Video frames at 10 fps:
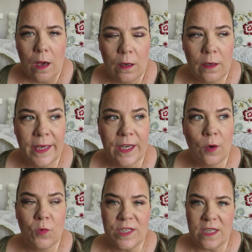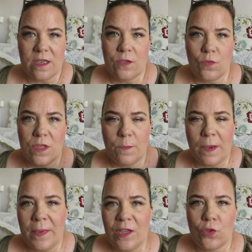et comme aux états unis
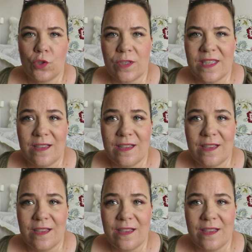pas mal de choses